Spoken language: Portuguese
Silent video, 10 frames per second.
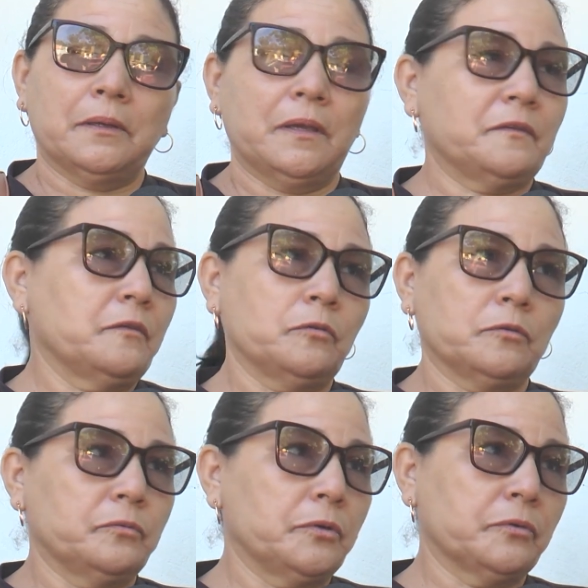Esses
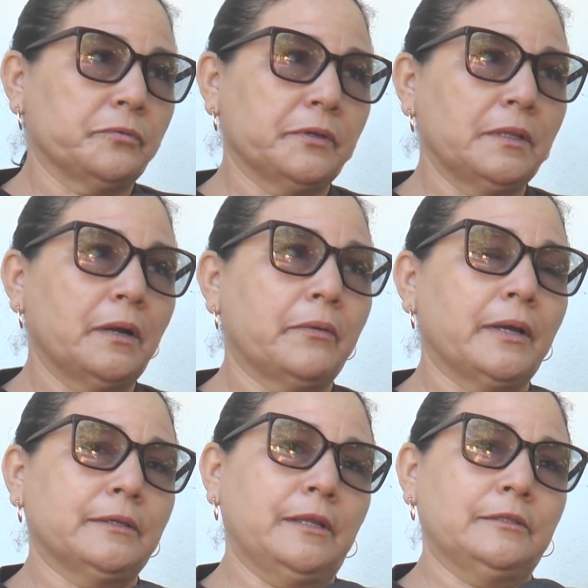outros foi eu que fiz, não.
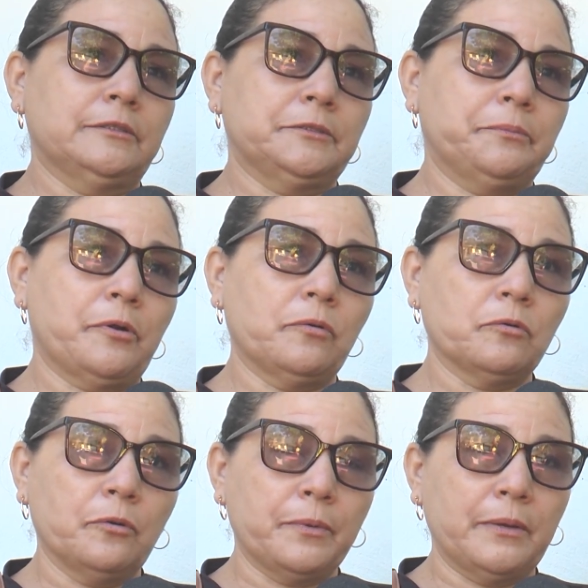Aí ele disse,
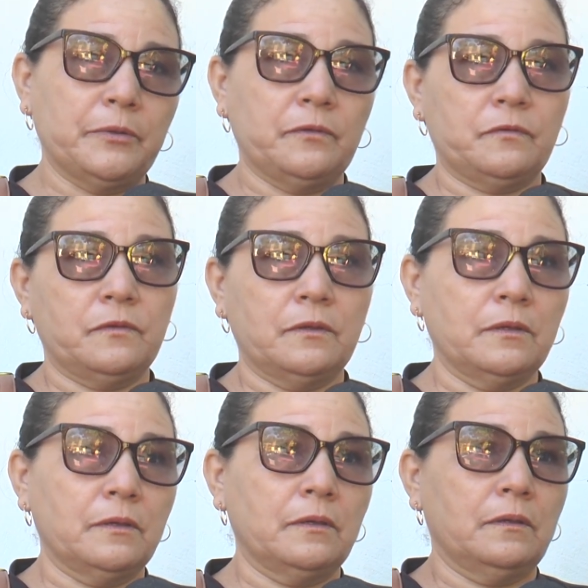procurou para mim
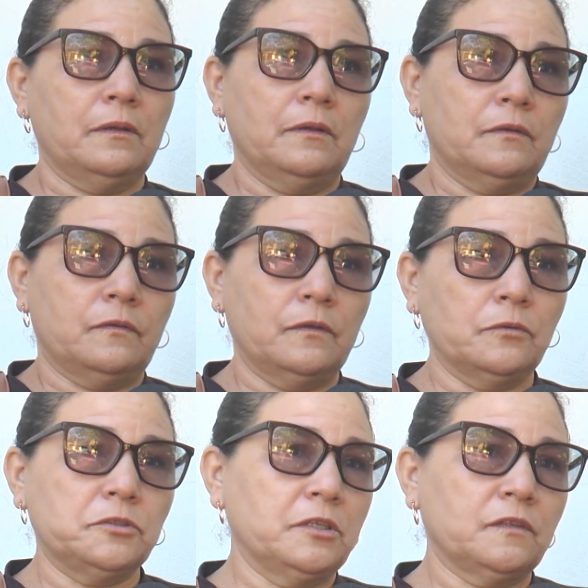se se
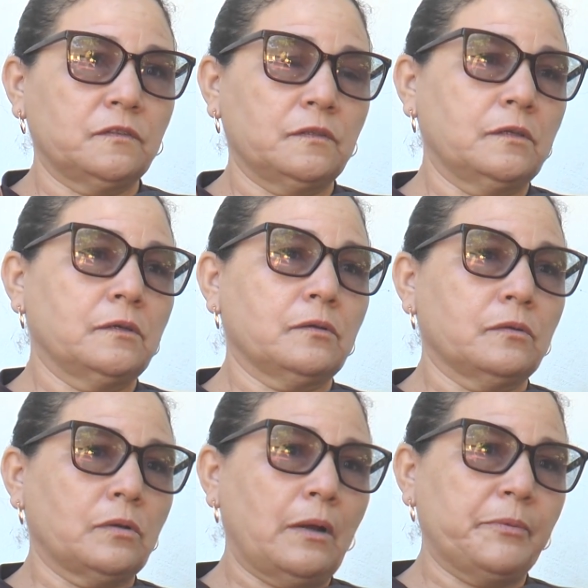eu tinha assim,
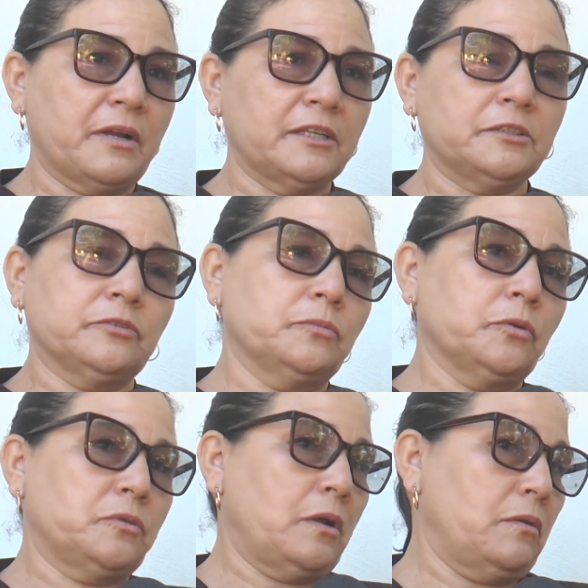aplicativo no
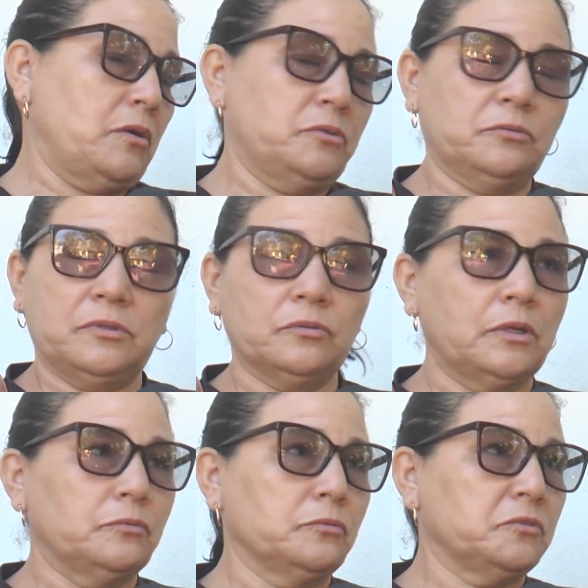meu celular, eu digo, então
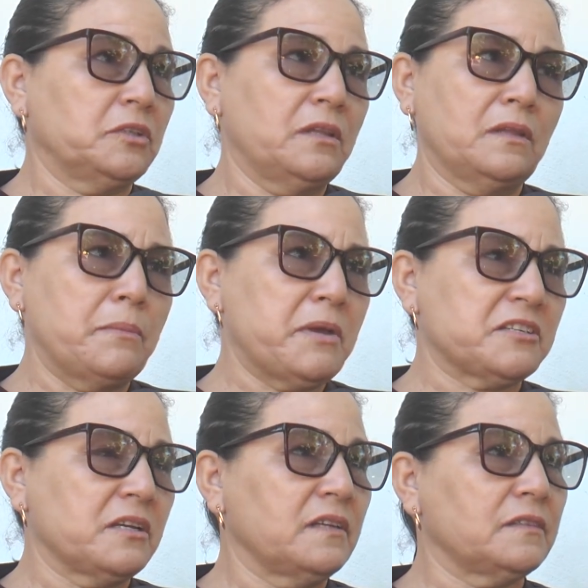não, não sei nem
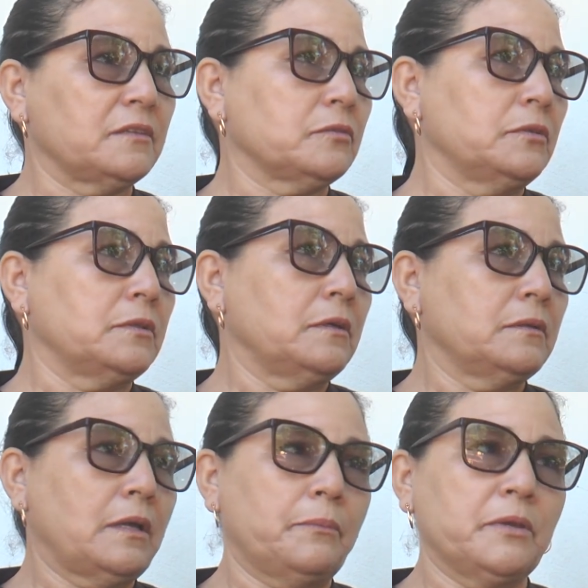mexer nessas coisas.
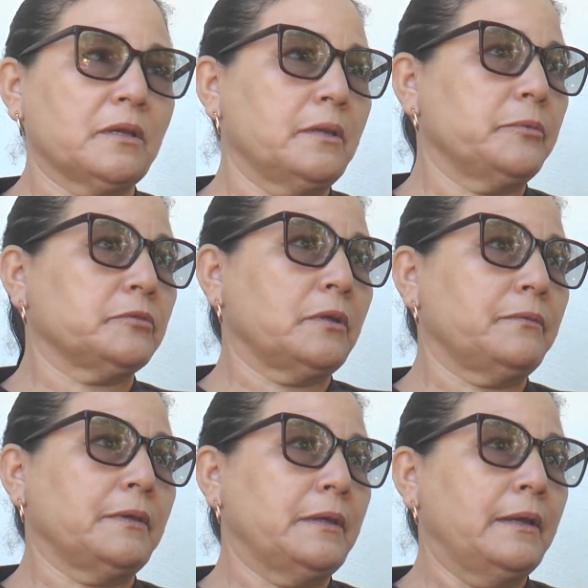Tá bem aqui para você
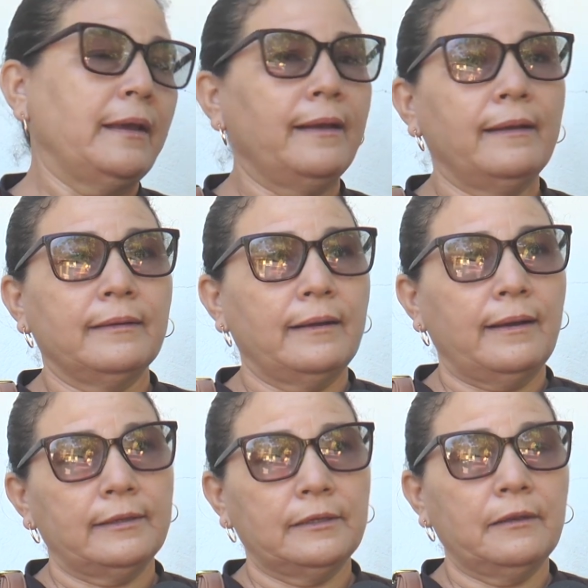ver.
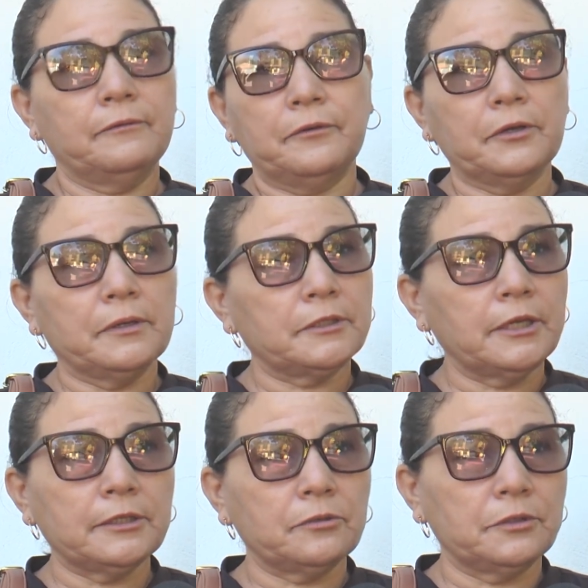Aí ele foi e
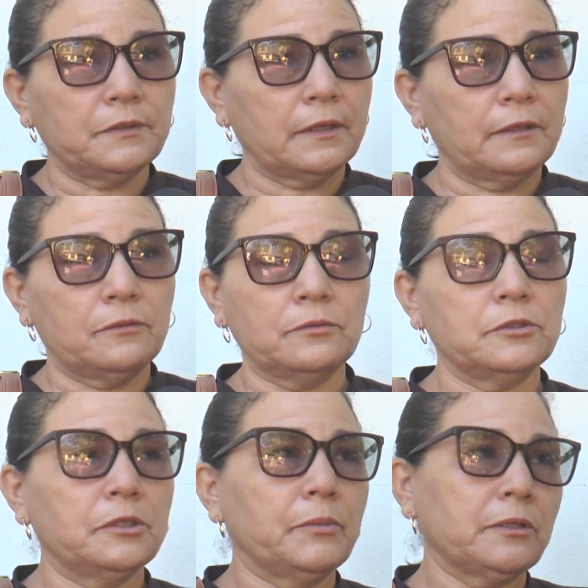ajeitou isso aqui
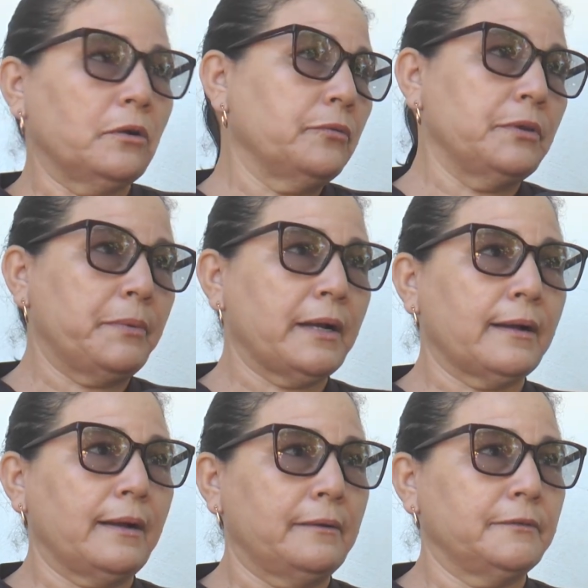tudinho e mandou eu vir para
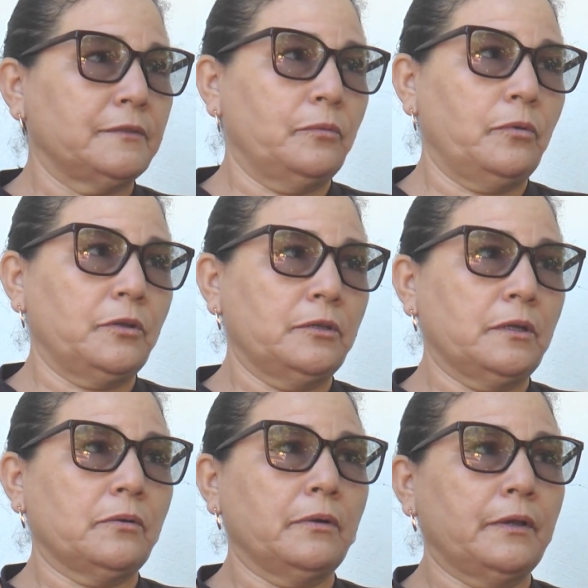cá fazer o boletim
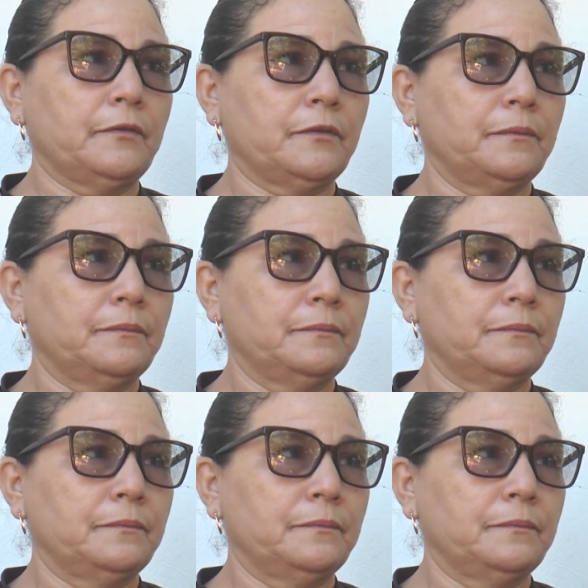de ocorrência